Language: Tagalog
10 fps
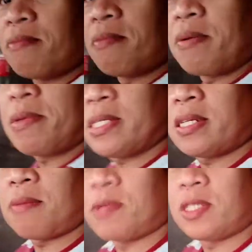May mesa.
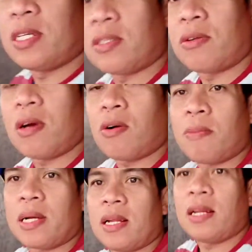Tapos dito na ako
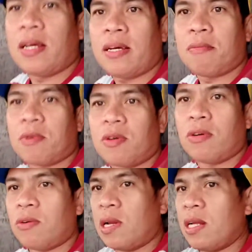magla-live kung
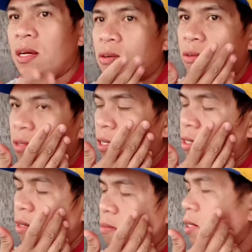wala na akong uh,
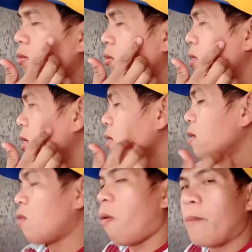trabaho.
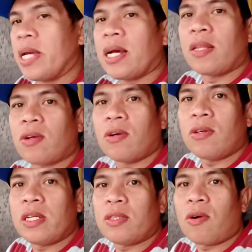Kung vacant ko,
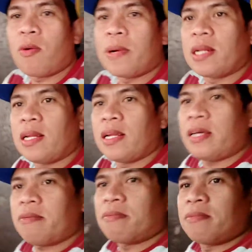dito ako
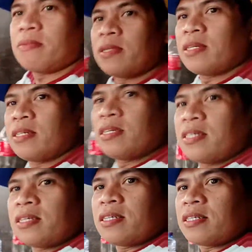magla-live. Puno mo
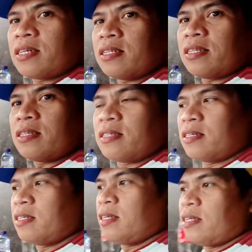ito, kami mo ito,
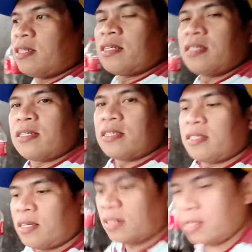kinakain tama natin dito
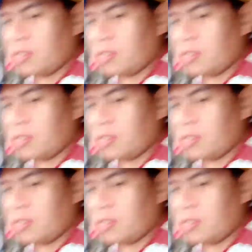yan.